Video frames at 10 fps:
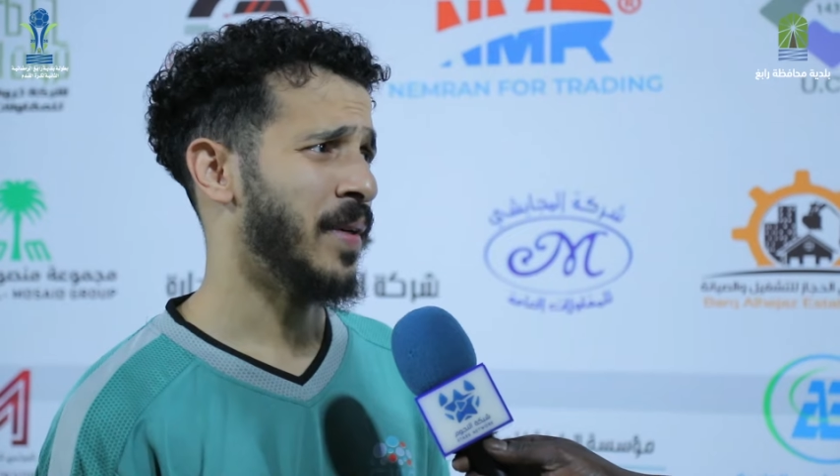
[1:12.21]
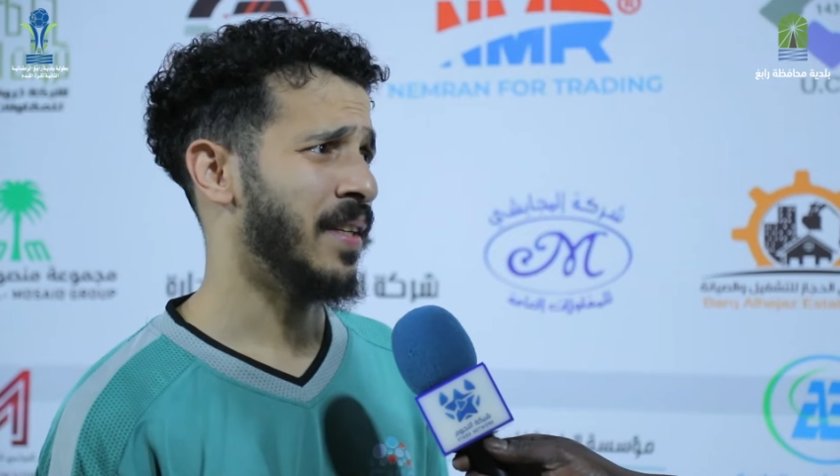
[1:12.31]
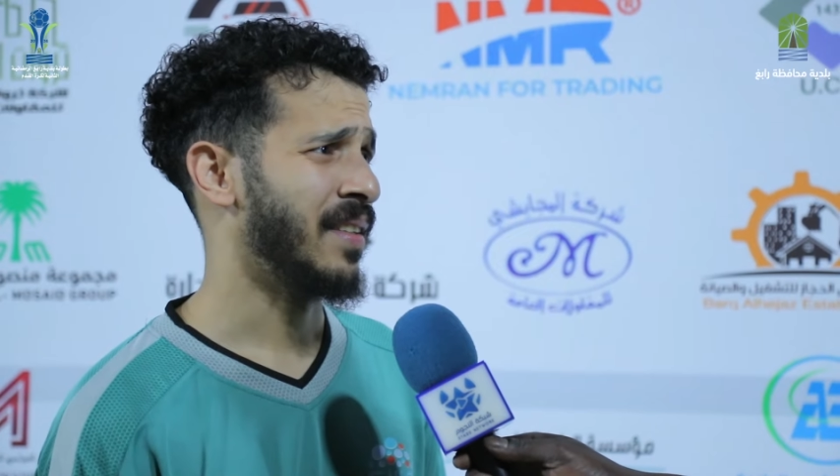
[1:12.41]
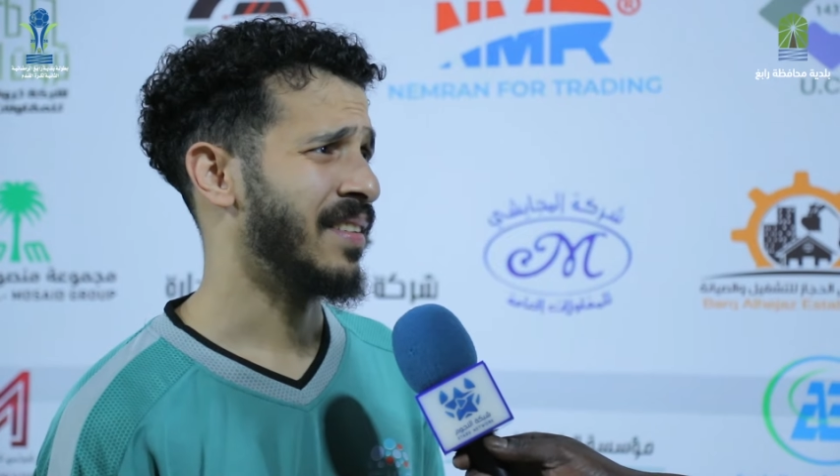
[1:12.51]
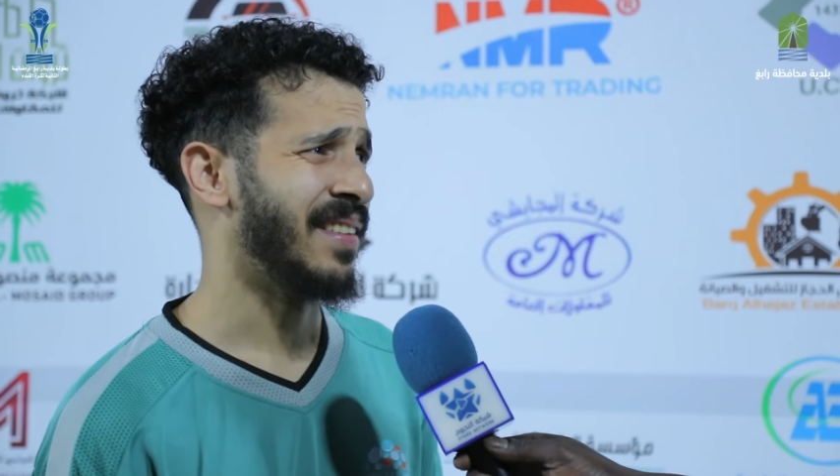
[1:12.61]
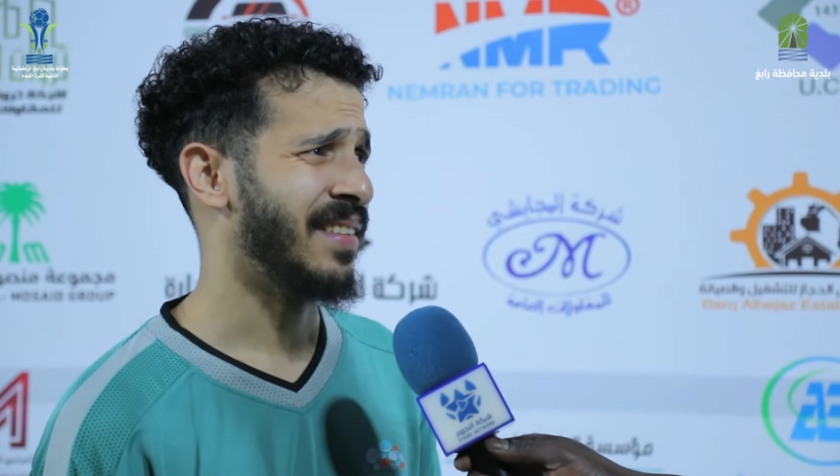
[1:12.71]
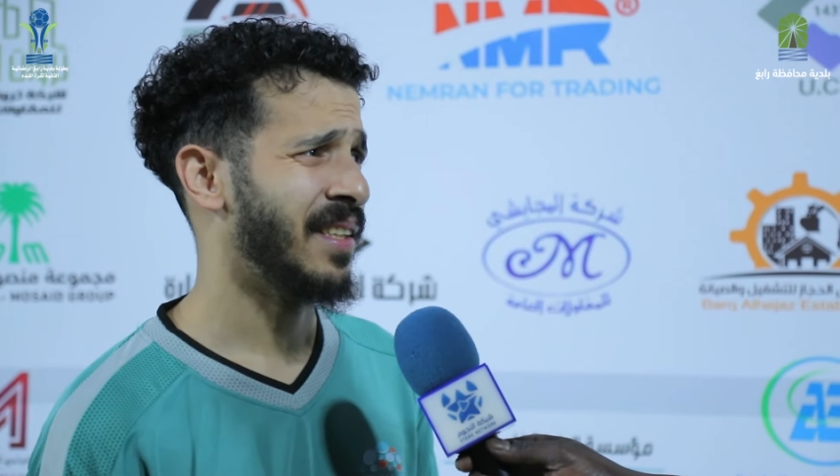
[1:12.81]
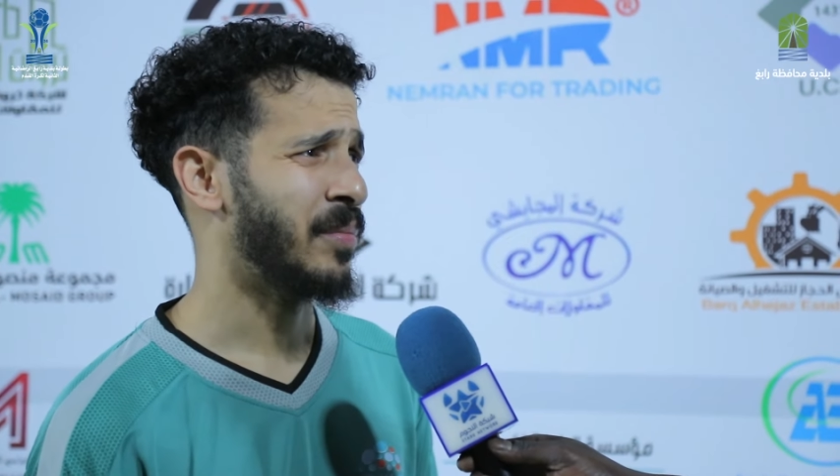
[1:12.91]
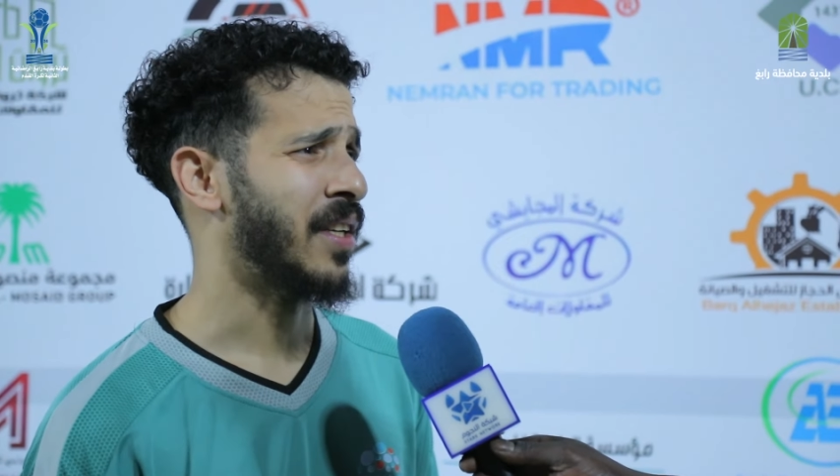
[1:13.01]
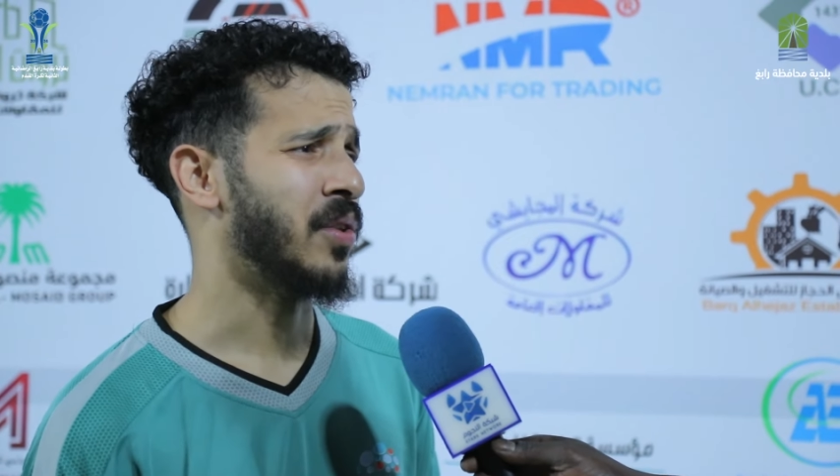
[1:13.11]
ما
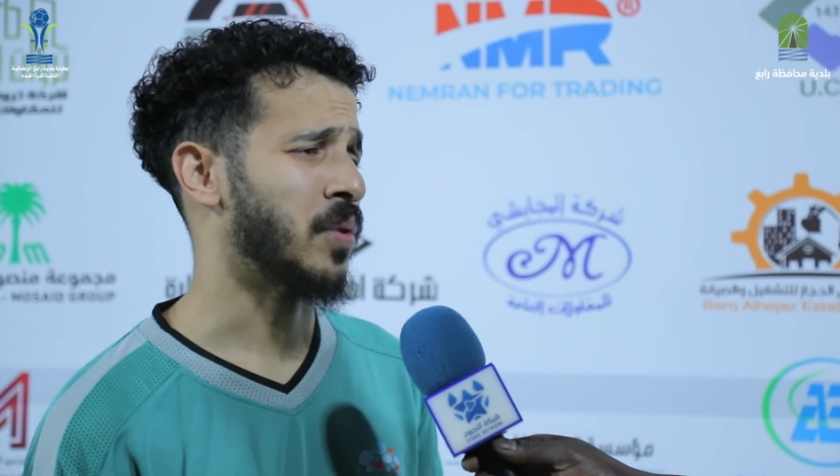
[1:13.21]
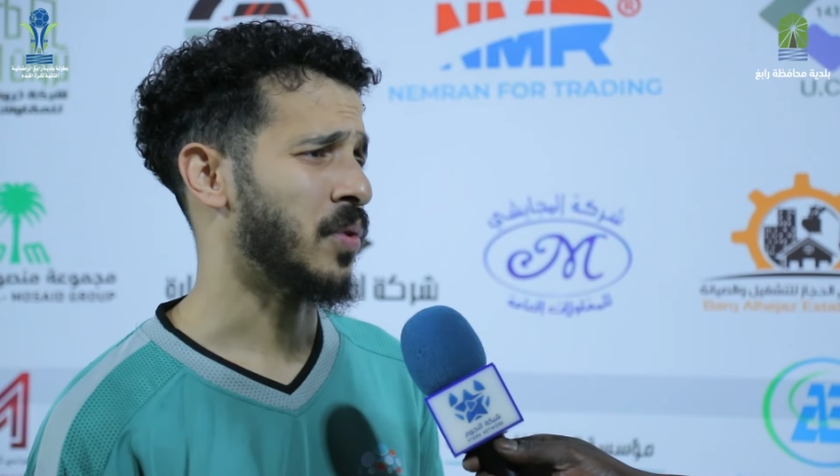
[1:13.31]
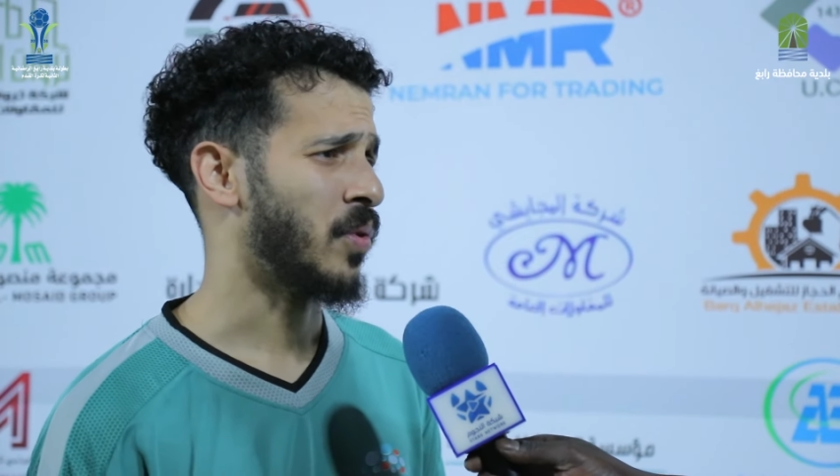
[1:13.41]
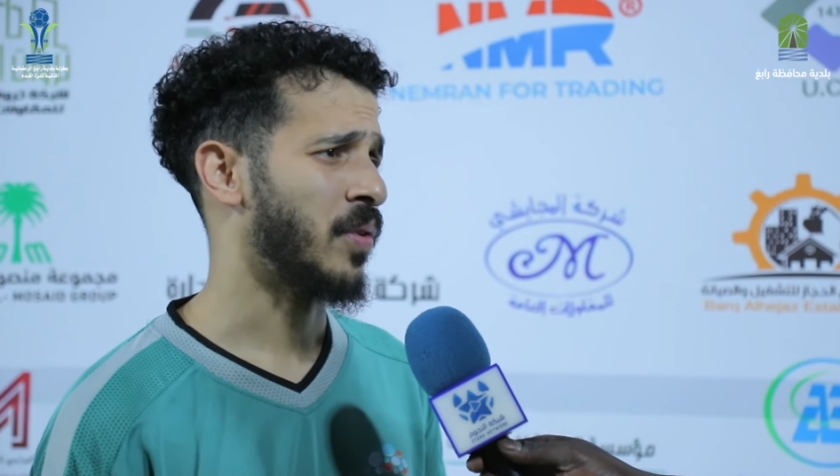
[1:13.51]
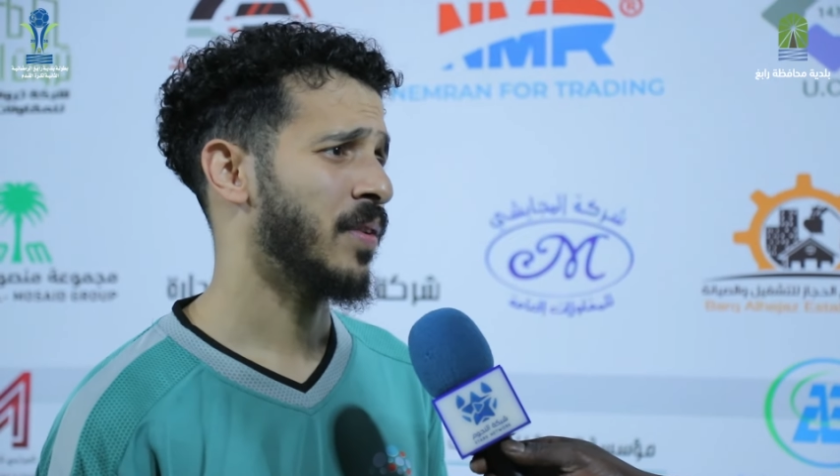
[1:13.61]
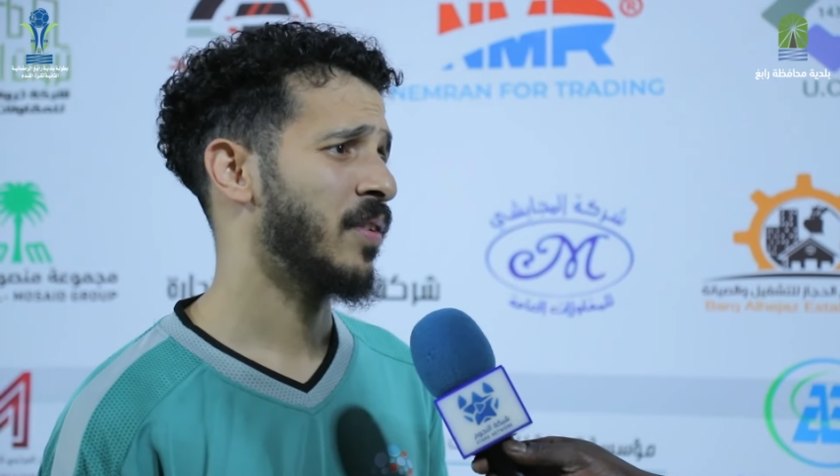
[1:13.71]
يغيب أي عنصر